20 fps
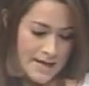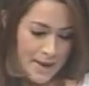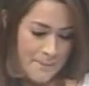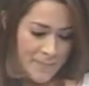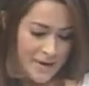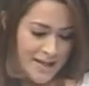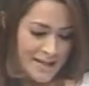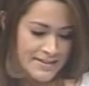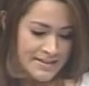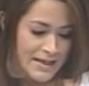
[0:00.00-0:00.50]

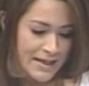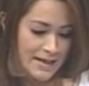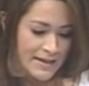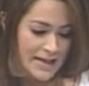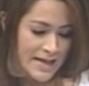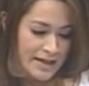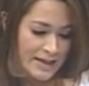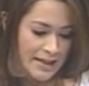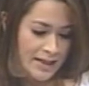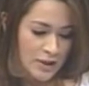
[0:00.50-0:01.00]
la presa
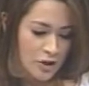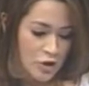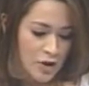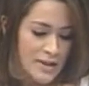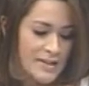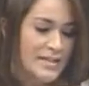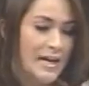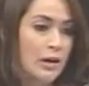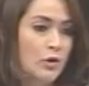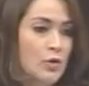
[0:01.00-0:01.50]
El
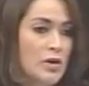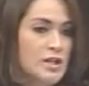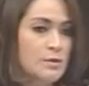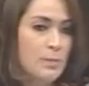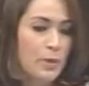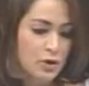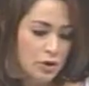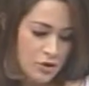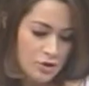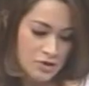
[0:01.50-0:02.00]
Realito en San
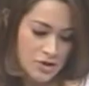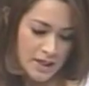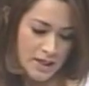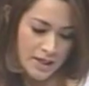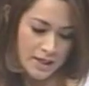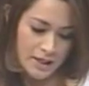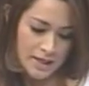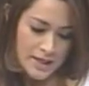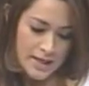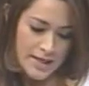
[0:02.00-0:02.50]
Luis
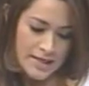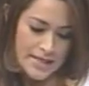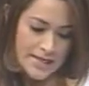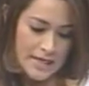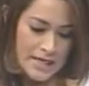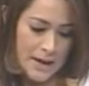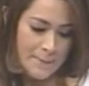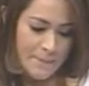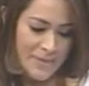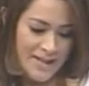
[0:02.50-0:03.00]
Potosí
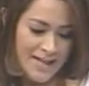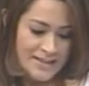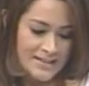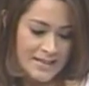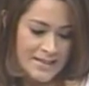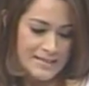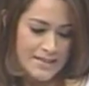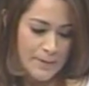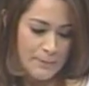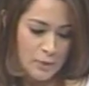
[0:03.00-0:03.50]
y la
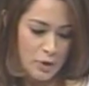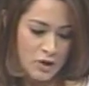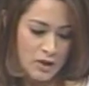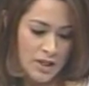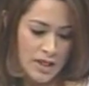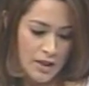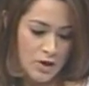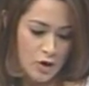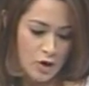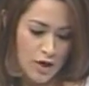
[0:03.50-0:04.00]
presa El
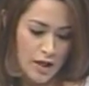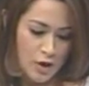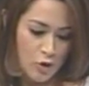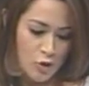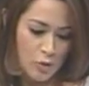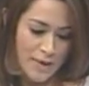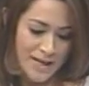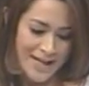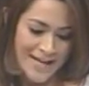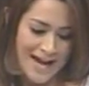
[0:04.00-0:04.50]
Zapotillo que
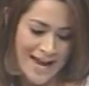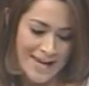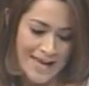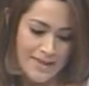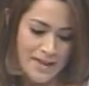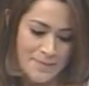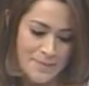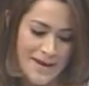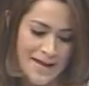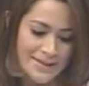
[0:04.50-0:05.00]
cubrirá
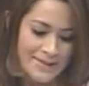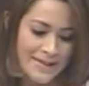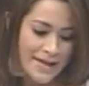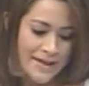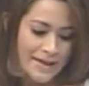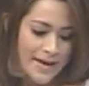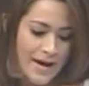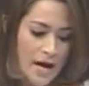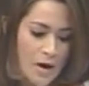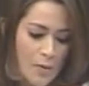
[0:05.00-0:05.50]
la
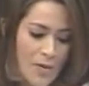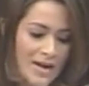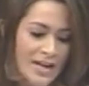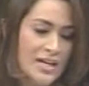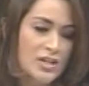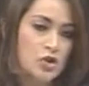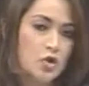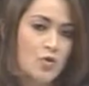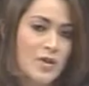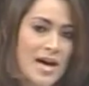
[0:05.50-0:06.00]
demanda de agua
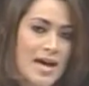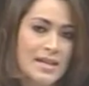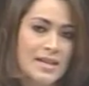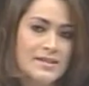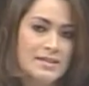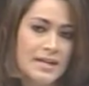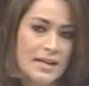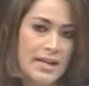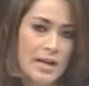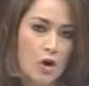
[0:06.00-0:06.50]
en las
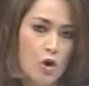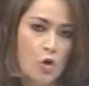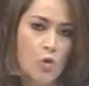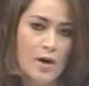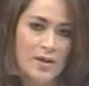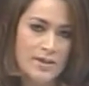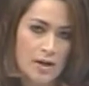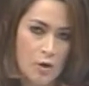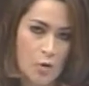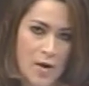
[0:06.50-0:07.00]
ciudades de León,
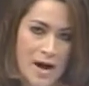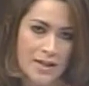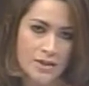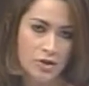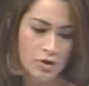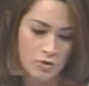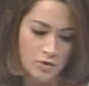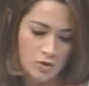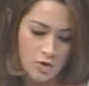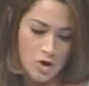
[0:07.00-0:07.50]

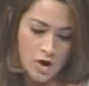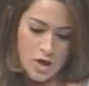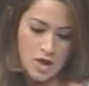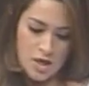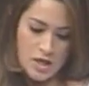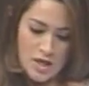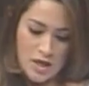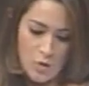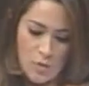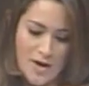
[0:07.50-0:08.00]
Guanajuato
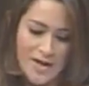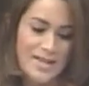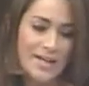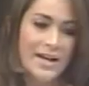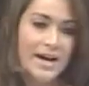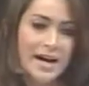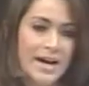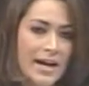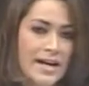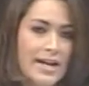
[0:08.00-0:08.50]
y
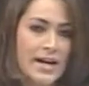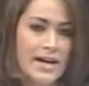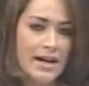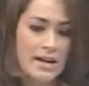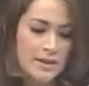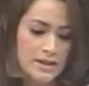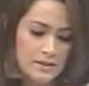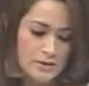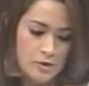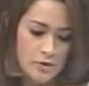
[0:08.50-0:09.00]
Guadalajara,
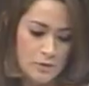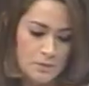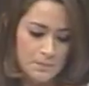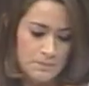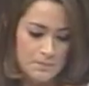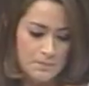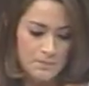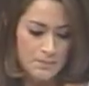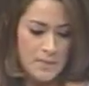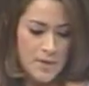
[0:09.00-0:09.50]
Jalisco.
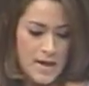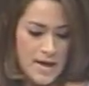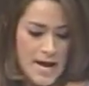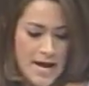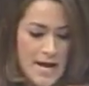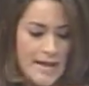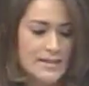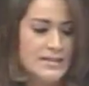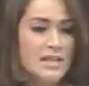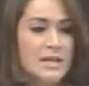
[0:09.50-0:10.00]

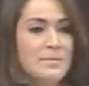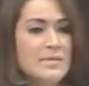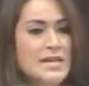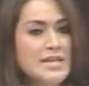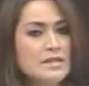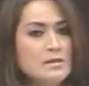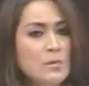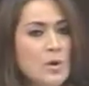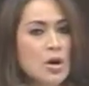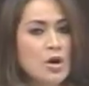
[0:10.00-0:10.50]

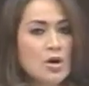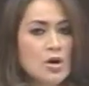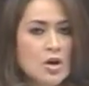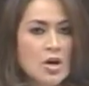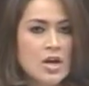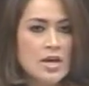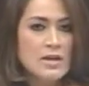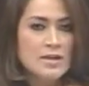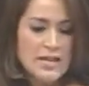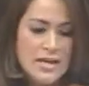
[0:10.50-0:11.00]
Asimismo,
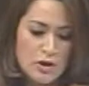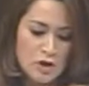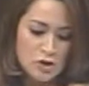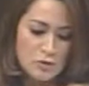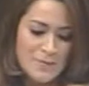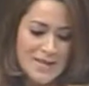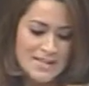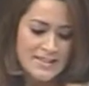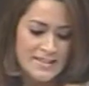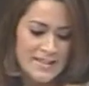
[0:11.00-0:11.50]
de
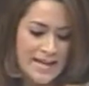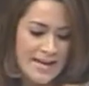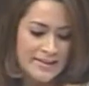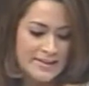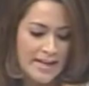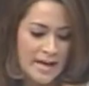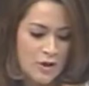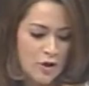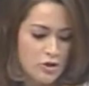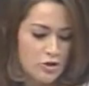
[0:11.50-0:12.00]

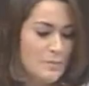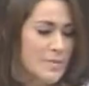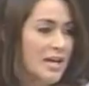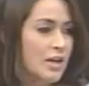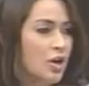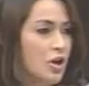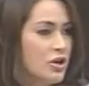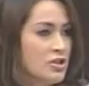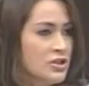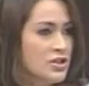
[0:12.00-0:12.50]
2007 a
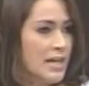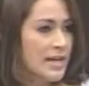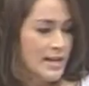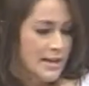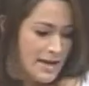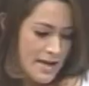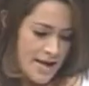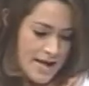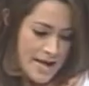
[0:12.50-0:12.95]
2011